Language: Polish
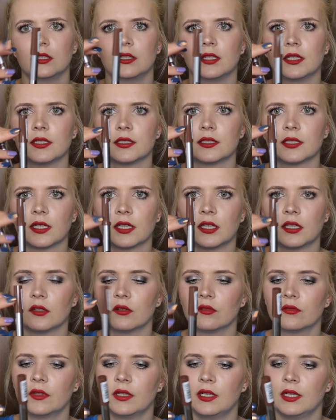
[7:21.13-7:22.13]
Ten jest taki
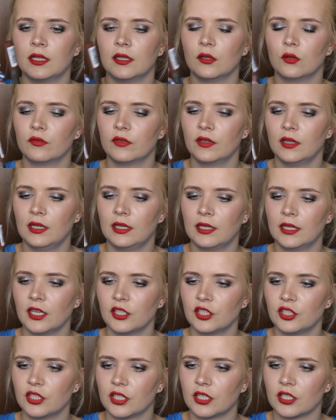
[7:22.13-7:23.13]
o wiele, o wiele
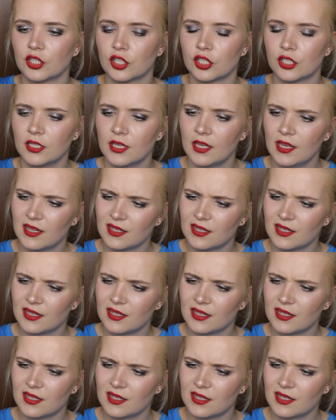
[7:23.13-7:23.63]
jaśniejszy.